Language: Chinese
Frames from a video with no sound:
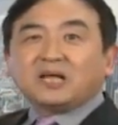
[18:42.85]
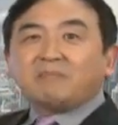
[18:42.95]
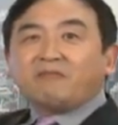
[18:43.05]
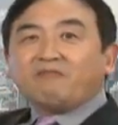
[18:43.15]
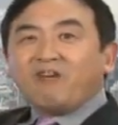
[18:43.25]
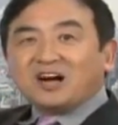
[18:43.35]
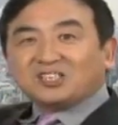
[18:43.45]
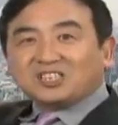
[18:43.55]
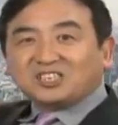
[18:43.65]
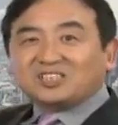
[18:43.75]
他们忘
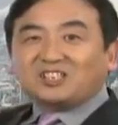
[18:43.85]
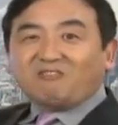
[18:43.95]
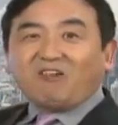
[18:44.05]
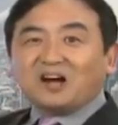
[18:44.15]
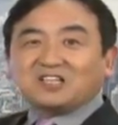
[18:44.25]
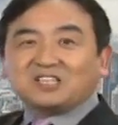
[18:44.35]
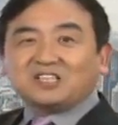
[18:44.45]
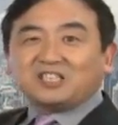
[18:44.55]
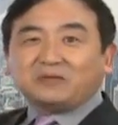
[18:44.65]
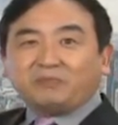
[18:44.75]
死了玩
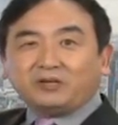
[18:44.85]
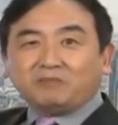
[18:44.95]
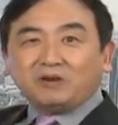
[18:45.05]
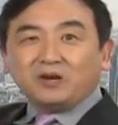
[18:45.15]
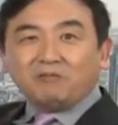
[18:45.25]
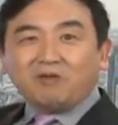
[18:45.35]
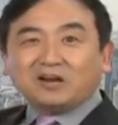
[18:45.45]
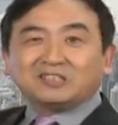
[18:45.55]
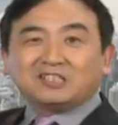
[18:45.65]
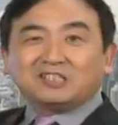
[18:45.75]
习近平、
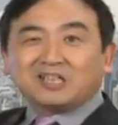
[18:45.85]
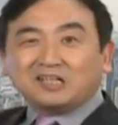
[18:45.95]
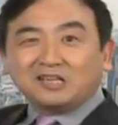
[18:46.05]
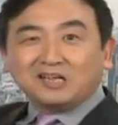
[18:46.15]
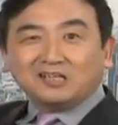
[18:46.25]
王岐山、